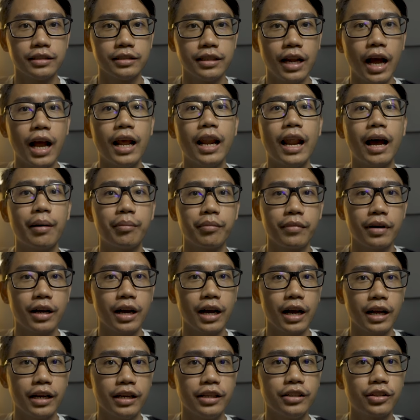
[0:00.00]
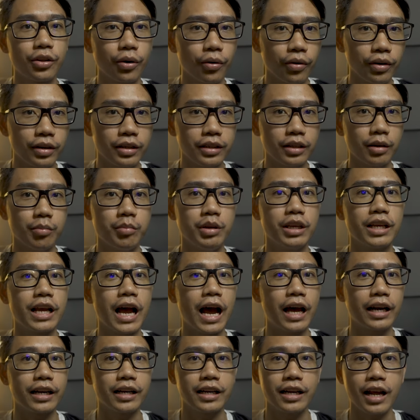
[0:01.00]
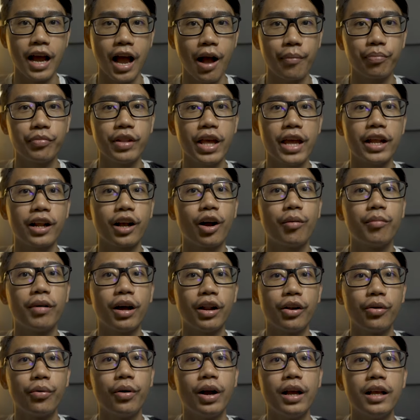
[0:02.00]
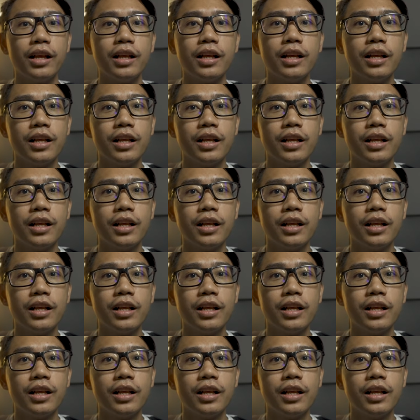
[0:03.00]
ได้รับอันนี้สงหรือมีการอัปเดตเข้ามาด้วย